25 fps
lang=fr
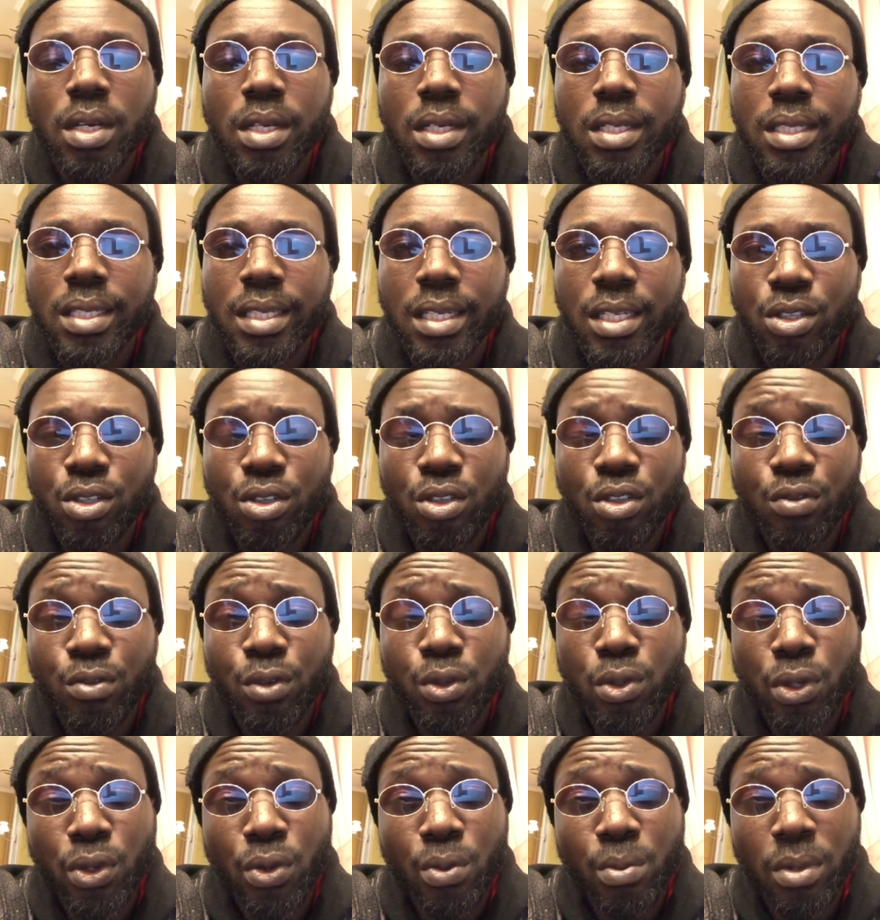C'est juste vos
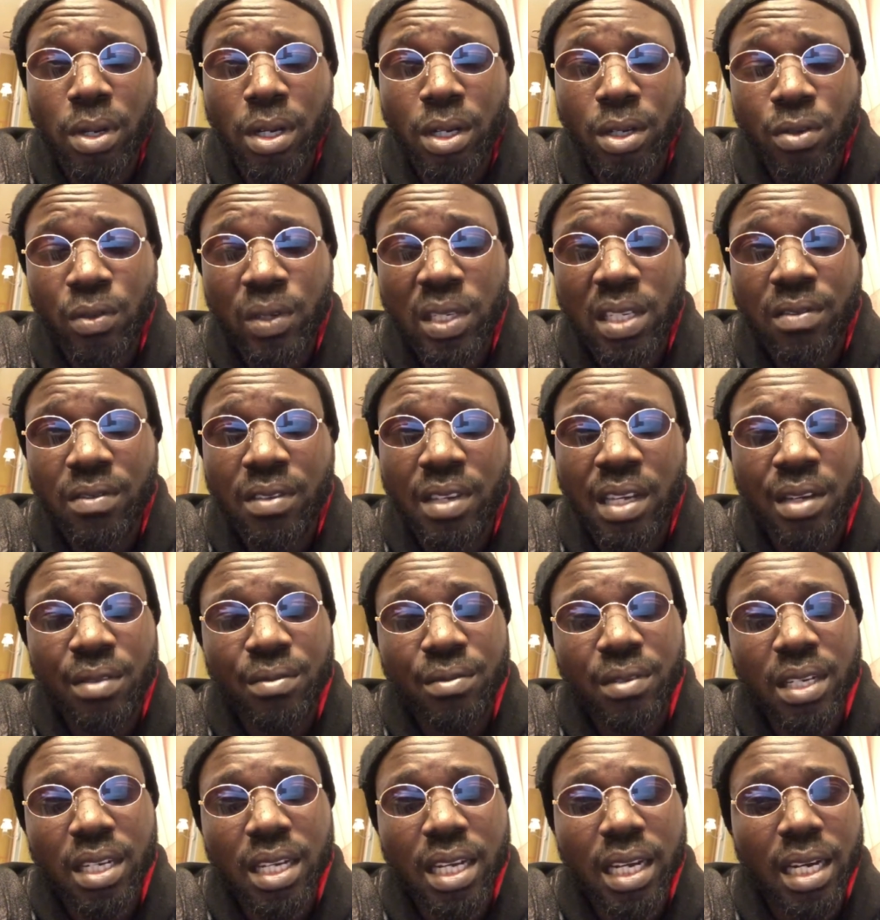documents que vous devez
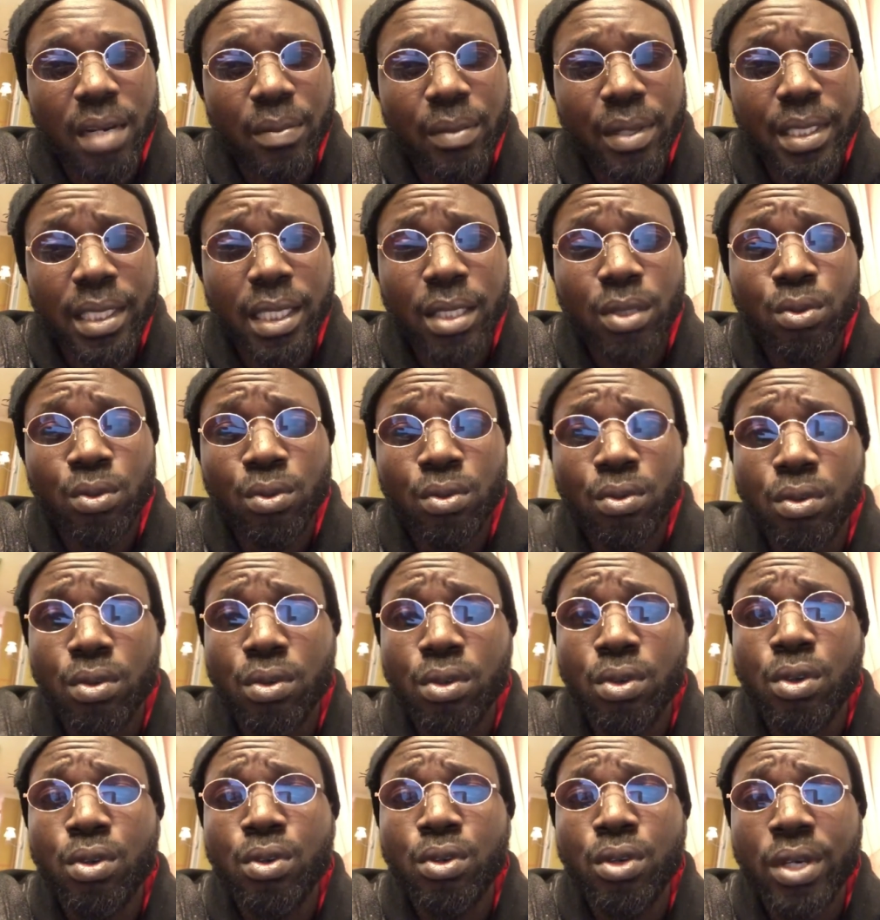envoyer à l'ambassade ou
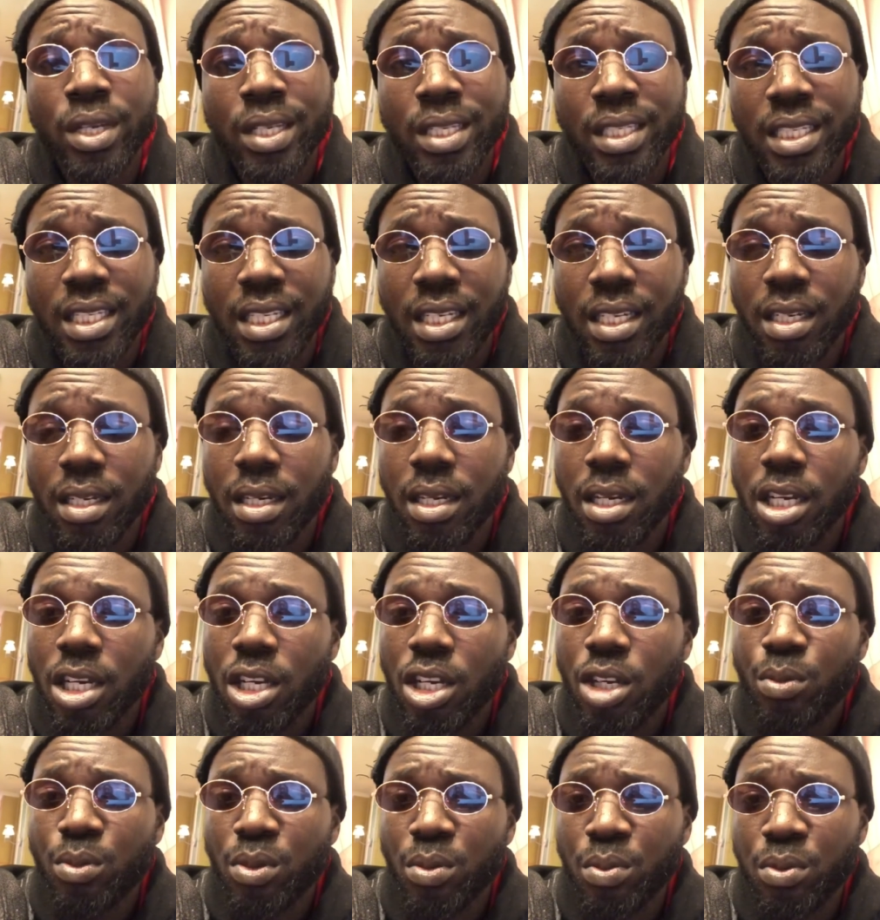le lieu indiqué
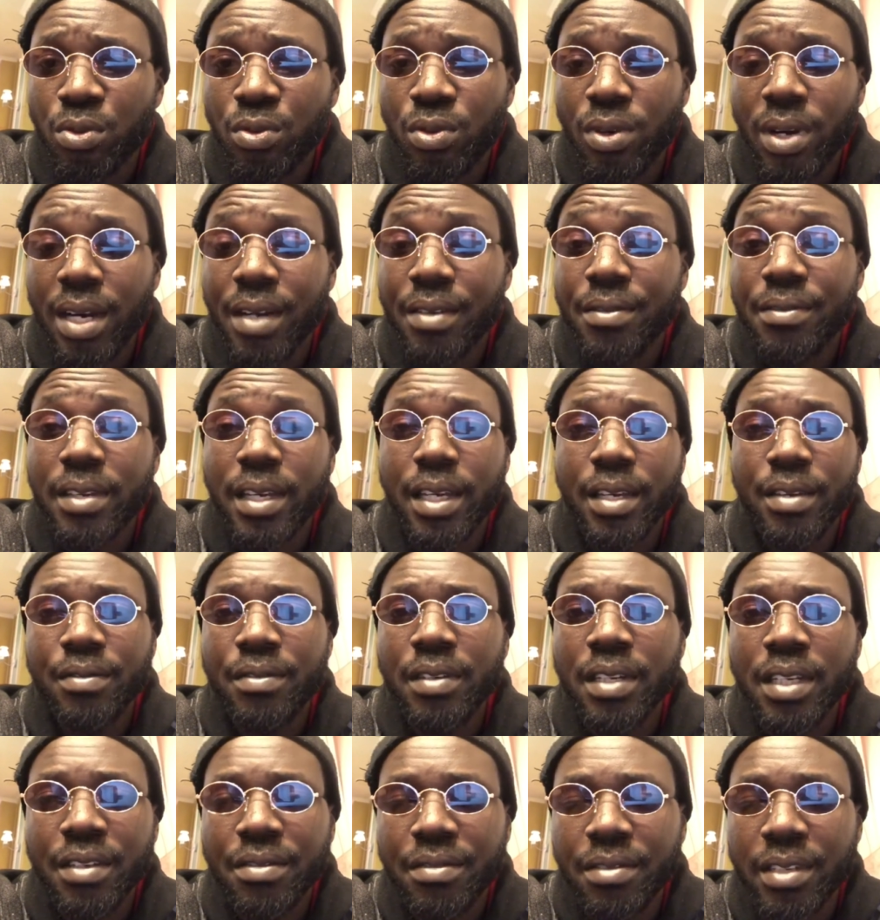pour pouvoir faire
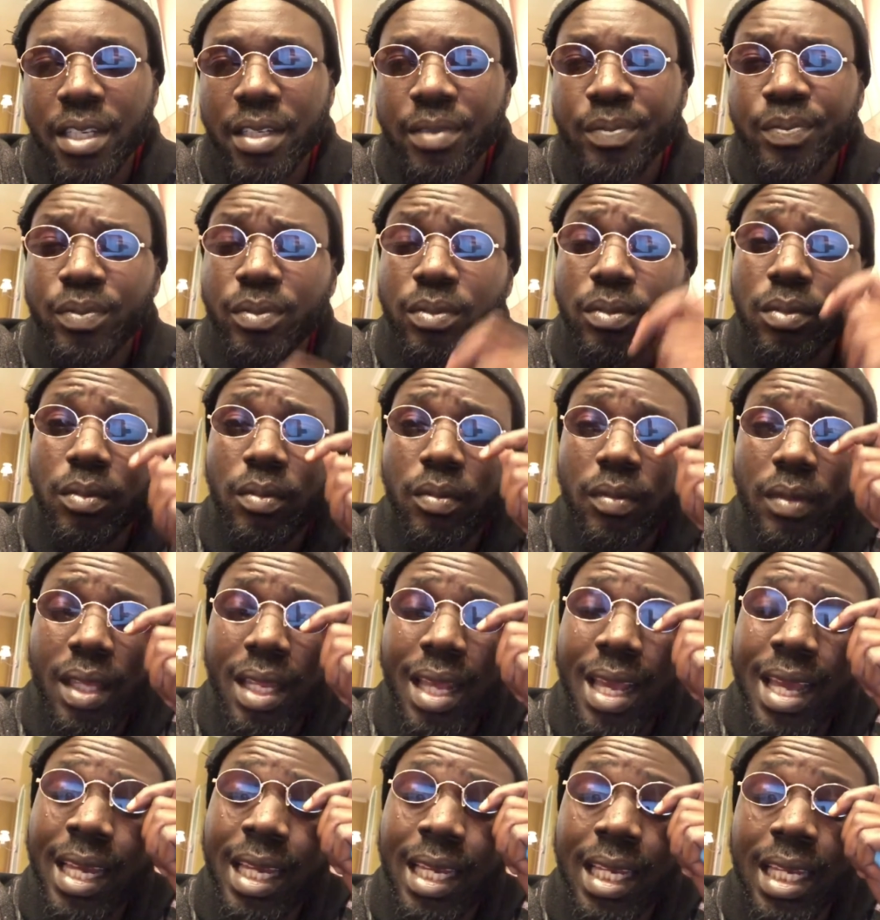vérifier.
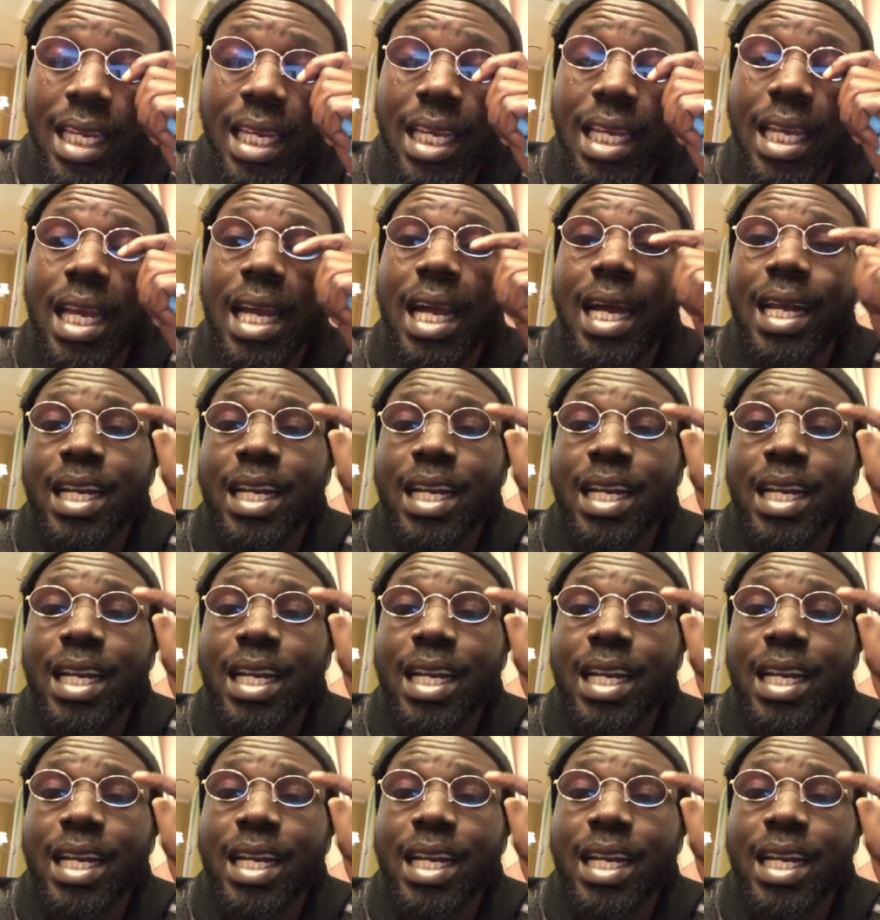Et à